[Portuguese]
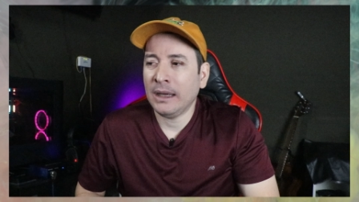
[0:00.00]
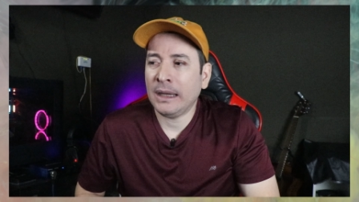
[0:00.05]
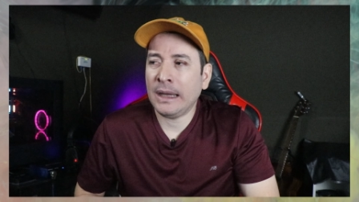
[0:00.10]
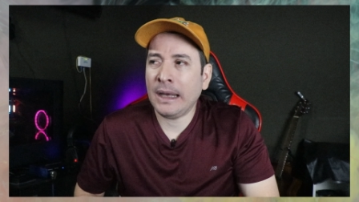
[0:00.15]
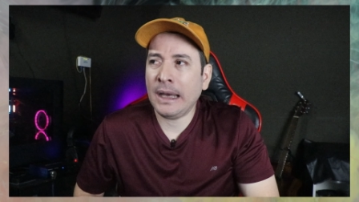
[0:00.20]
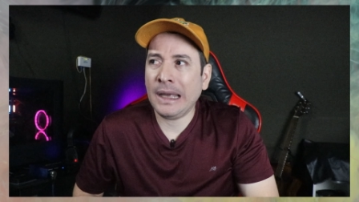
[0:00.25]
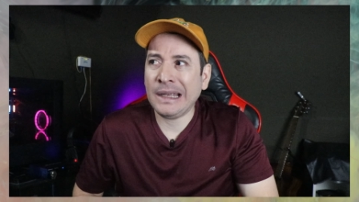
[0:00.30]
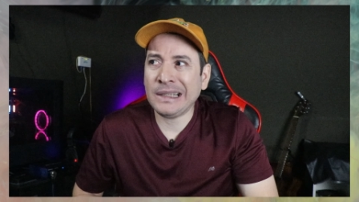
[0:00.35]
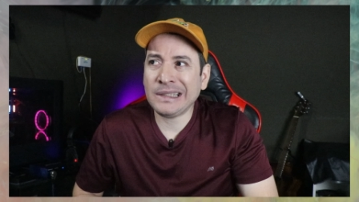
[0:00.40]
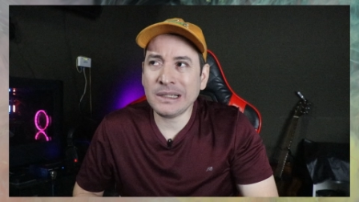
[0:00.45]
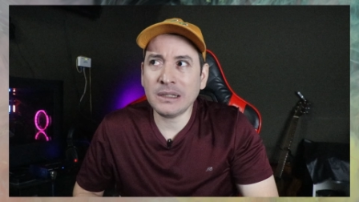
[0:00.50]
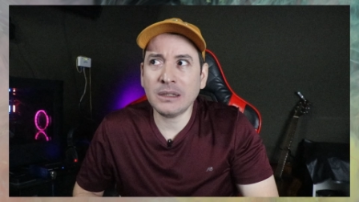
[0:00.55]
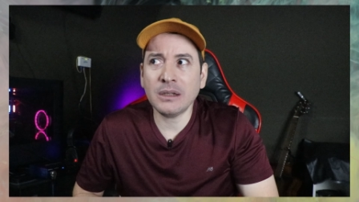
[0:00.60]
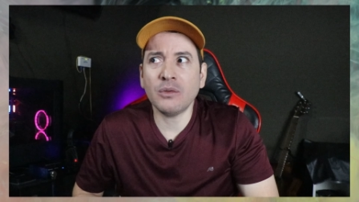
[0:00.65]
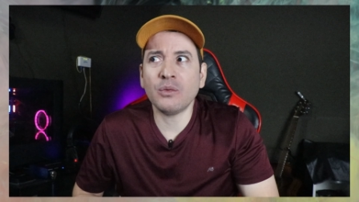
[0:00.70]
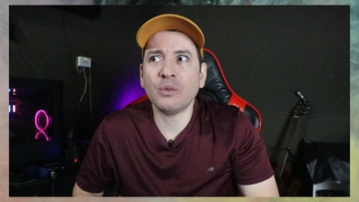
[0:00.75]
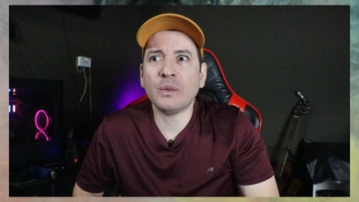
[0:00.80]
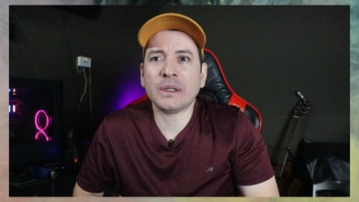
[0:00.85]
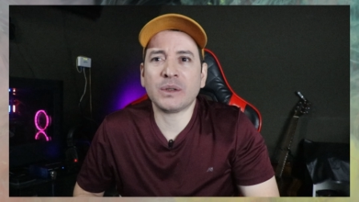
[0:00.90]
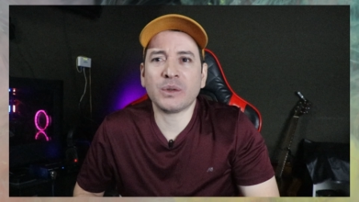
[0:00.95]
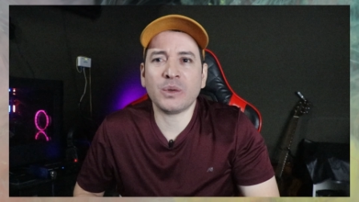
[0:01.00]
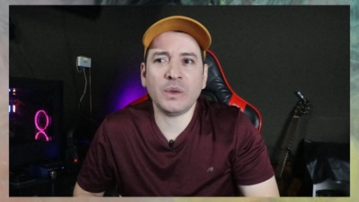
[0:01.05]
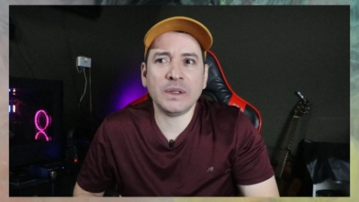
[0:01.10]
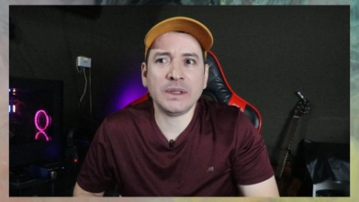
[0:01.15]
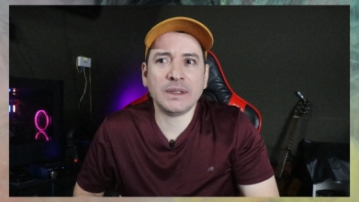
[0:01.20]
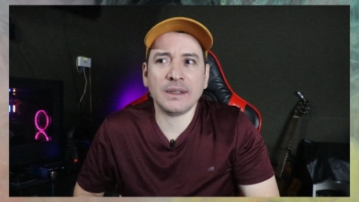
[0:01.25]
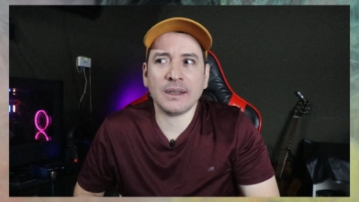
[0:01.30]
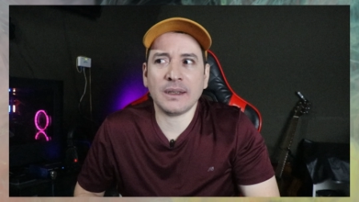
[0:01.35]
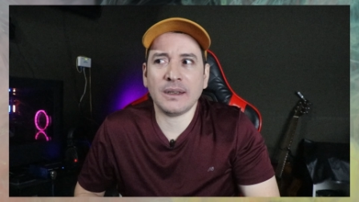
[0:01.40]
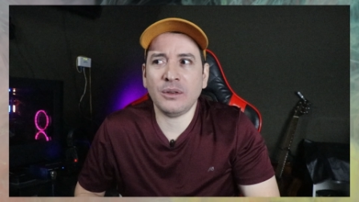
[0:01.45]
Né? Existem algumas
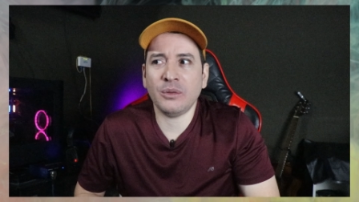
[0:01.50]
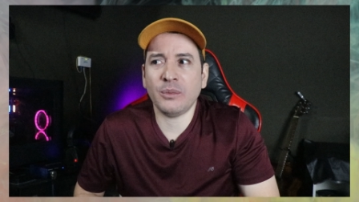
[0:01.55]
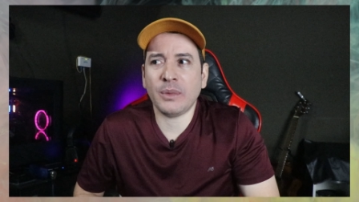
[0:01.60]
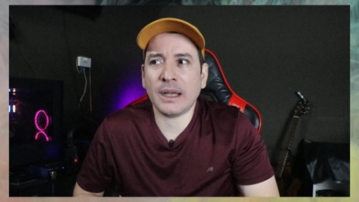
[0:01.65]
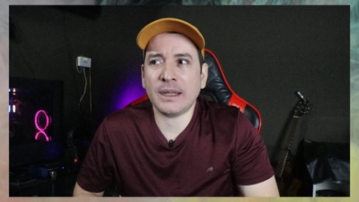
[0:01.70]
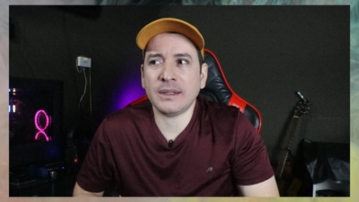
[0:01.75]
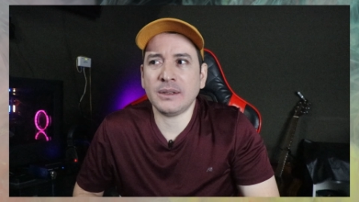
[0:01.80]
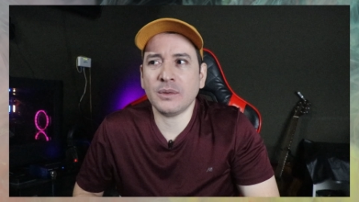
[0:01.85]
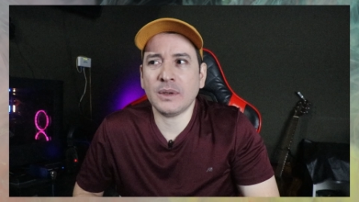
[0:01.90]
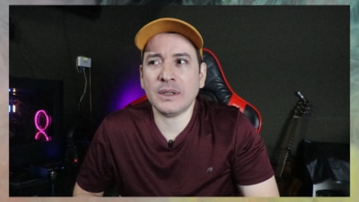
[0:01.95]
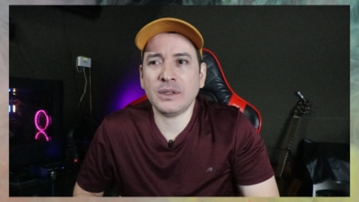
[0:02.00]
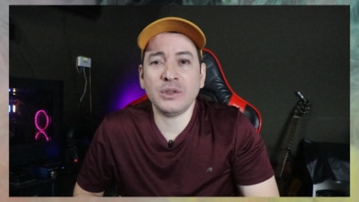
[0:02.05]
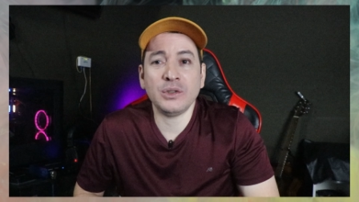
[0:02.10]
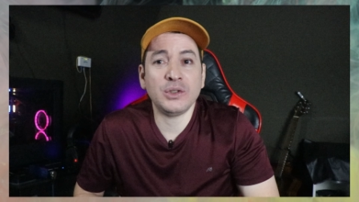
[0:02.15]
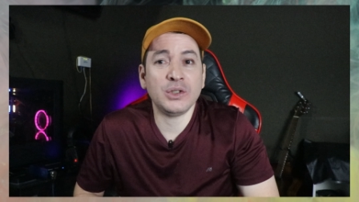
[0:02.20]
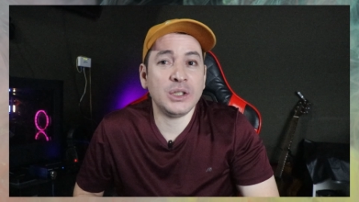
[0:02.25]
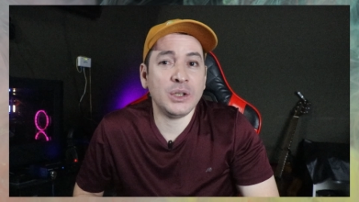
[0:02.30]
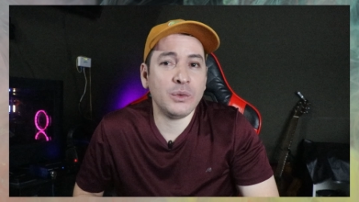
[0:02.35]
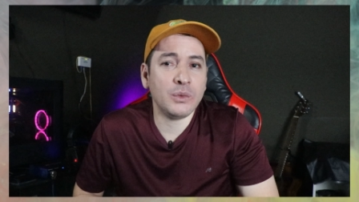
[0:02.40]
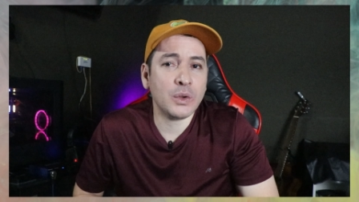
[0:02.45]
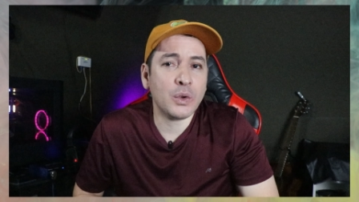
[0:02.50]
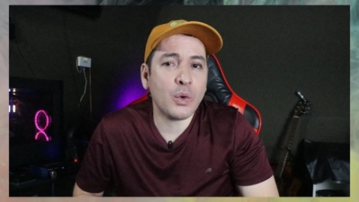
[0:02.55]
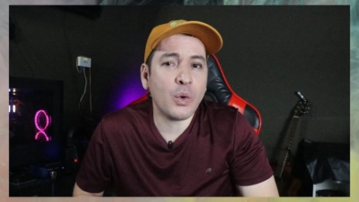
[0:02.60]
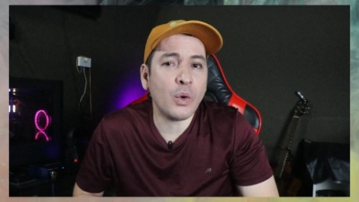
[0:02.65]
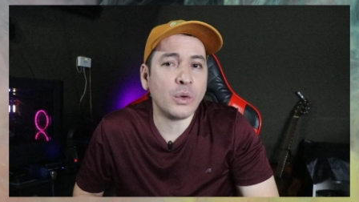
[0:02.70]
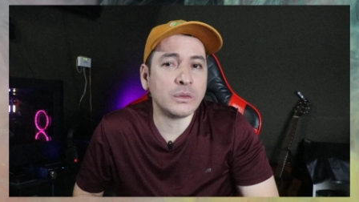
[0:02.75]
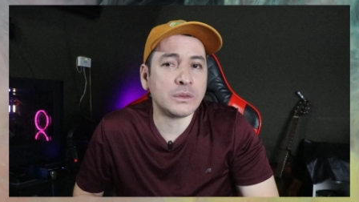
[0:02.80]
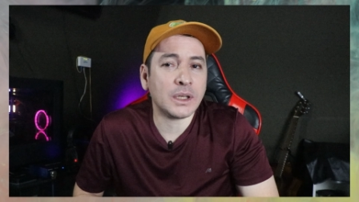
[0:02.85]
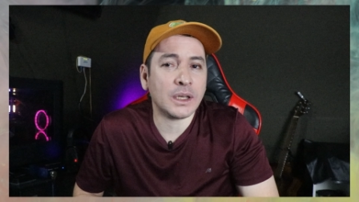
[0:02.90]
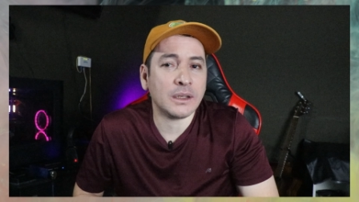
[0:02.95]
coisas aqui no Brasil que a gente não
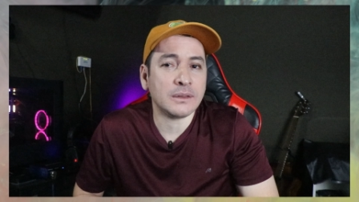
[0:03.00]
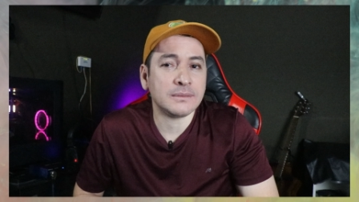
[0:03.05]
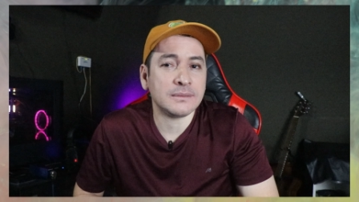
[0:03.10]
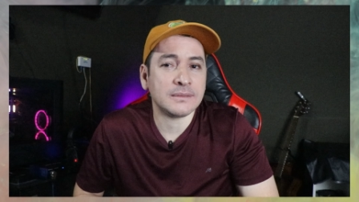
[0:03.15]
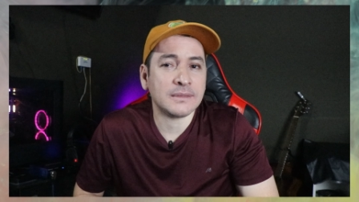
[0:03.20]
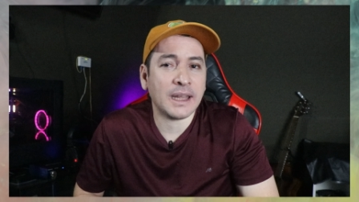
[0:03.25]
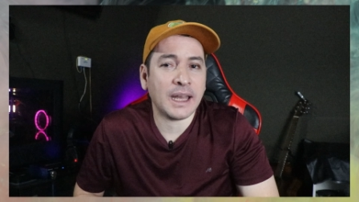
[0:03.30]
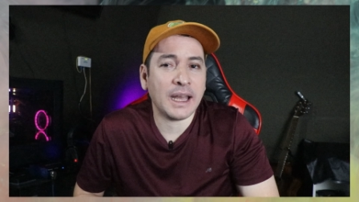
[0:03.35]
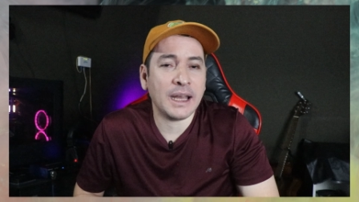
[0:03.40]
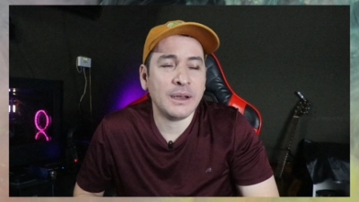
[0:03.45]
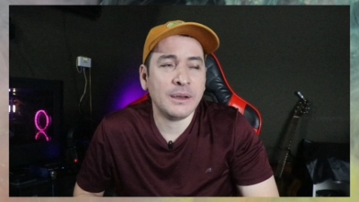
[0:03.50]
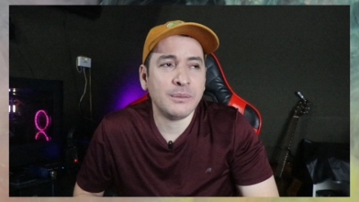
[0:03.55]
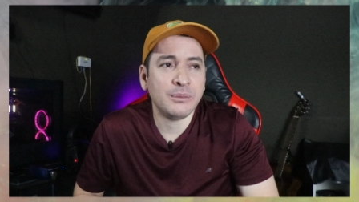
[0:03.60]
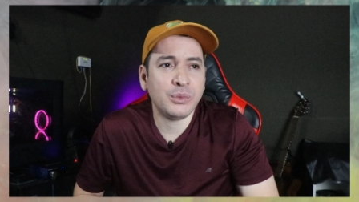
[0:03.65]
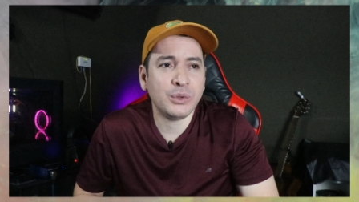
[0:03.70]
encontra, tá?